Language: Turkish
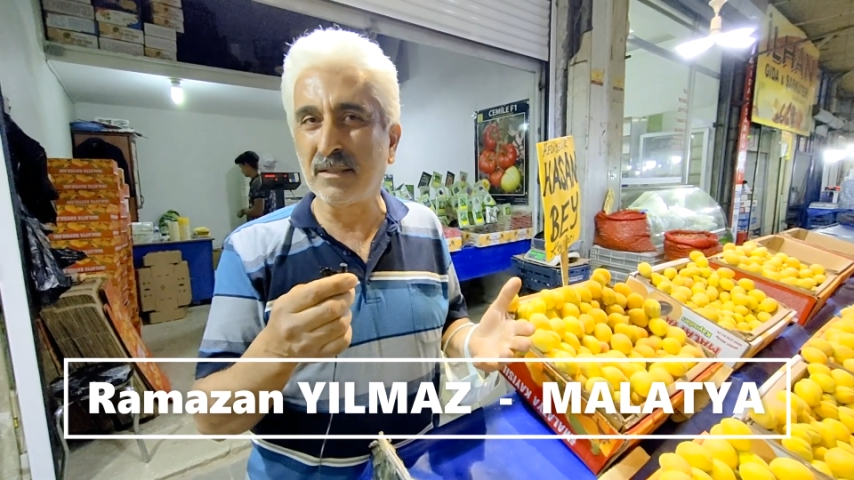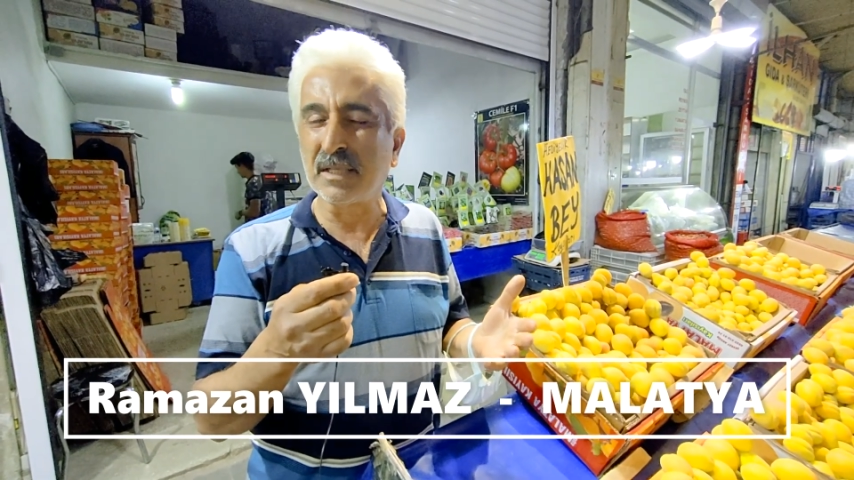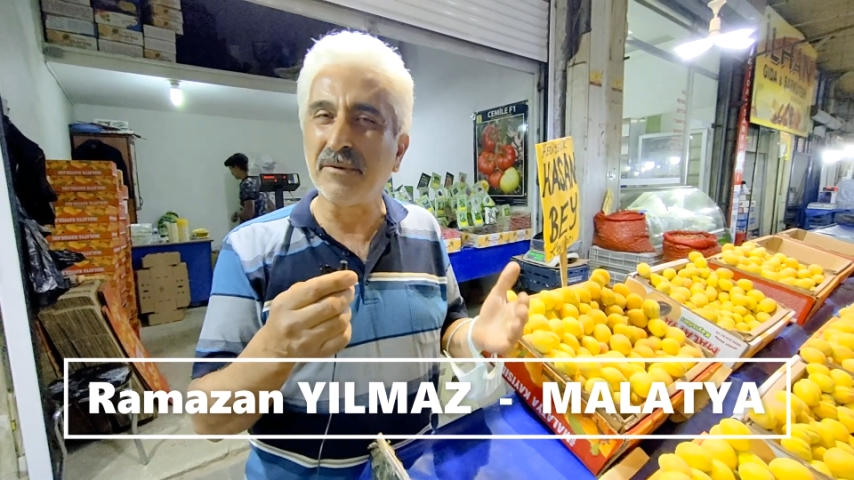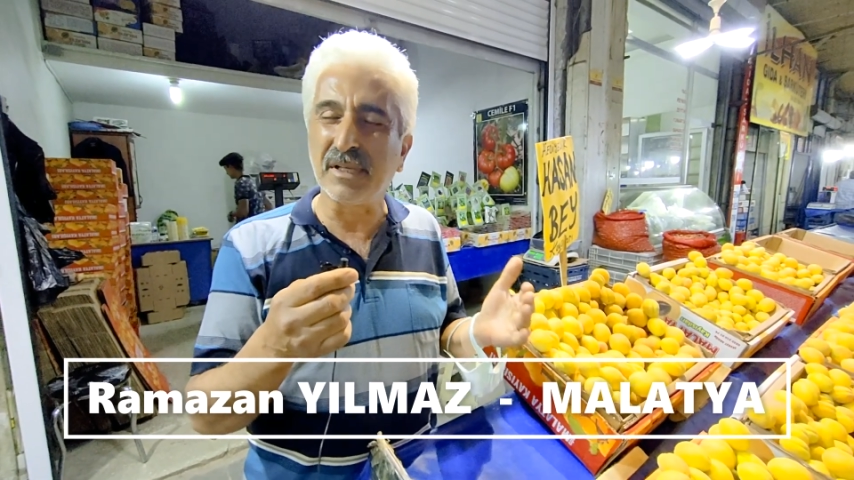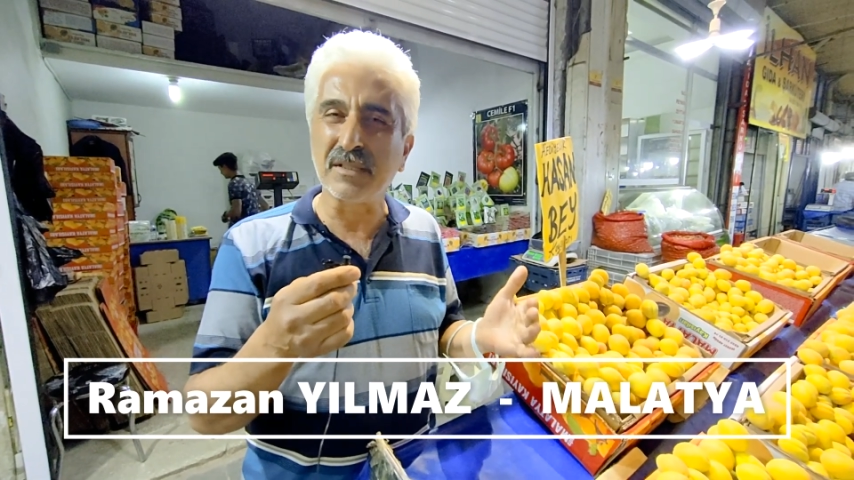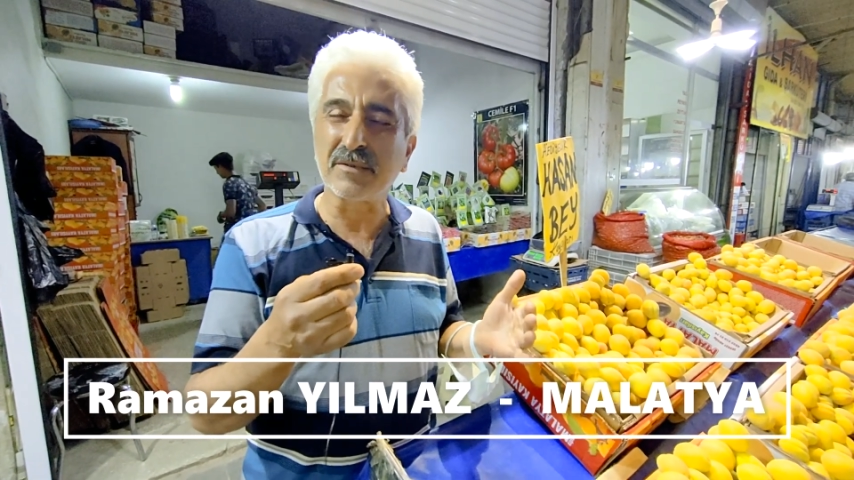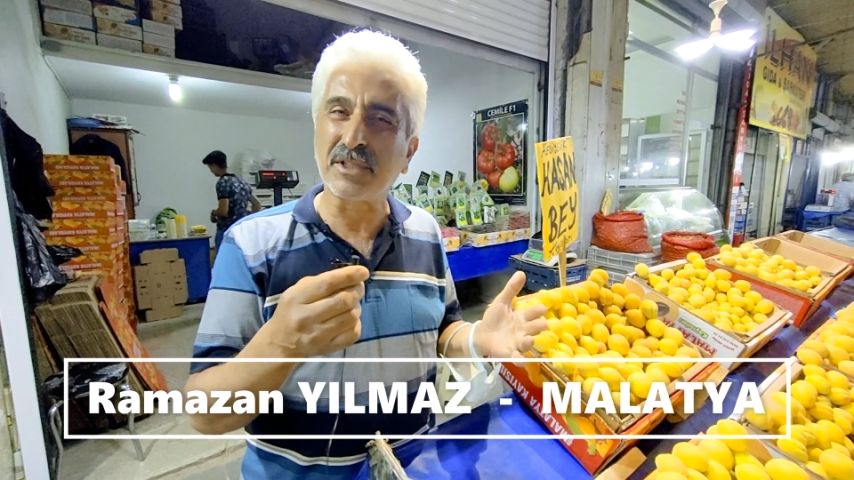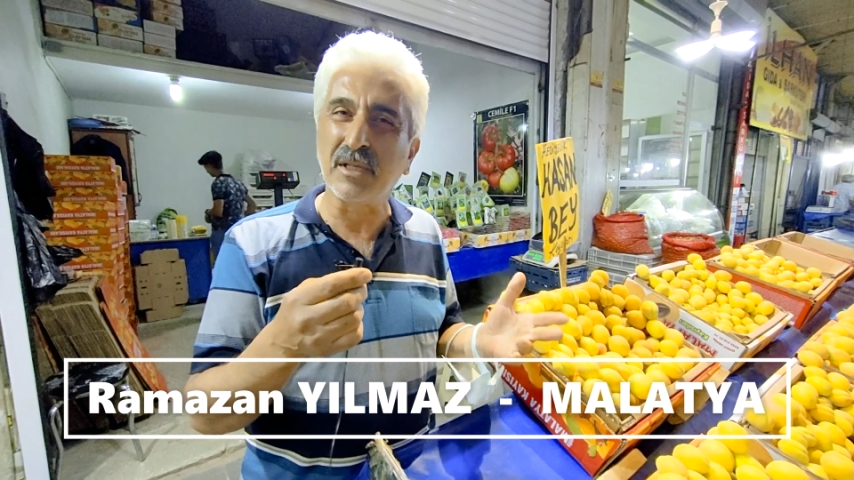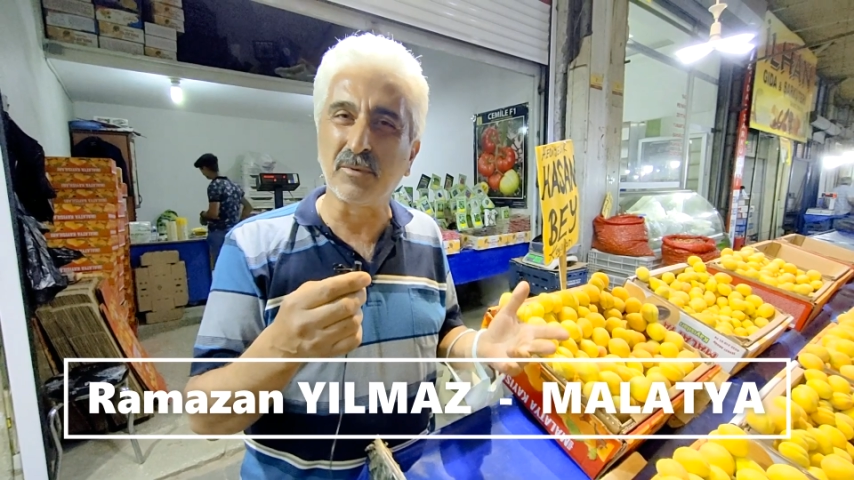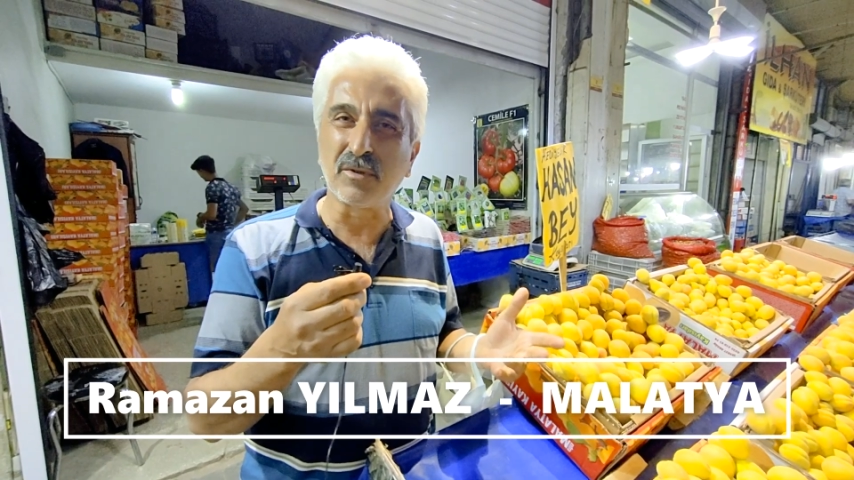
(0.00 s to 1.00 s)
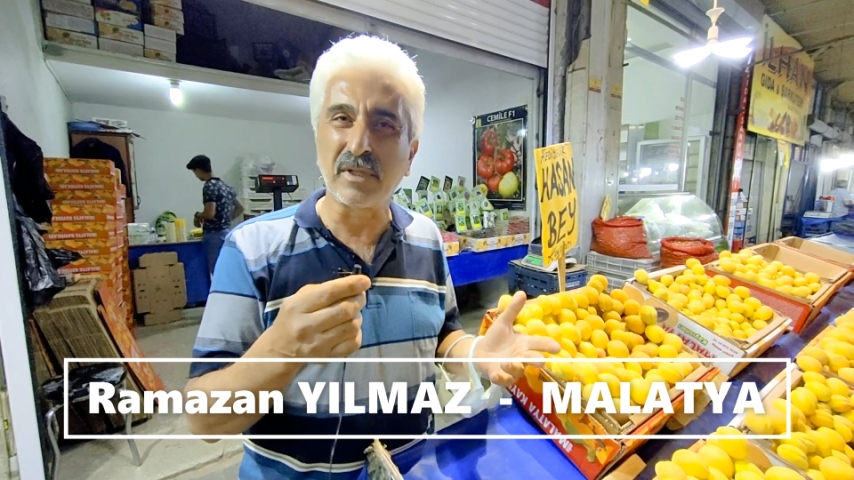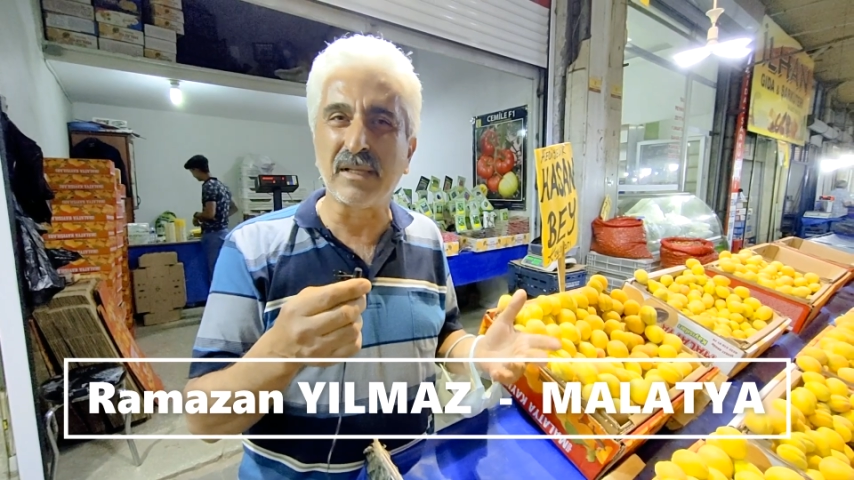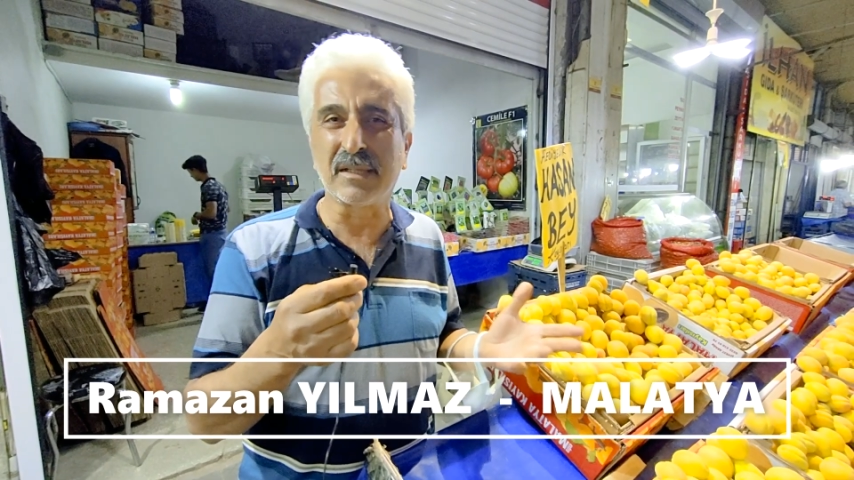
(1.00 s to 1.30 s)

seviyesi şeyi bunun en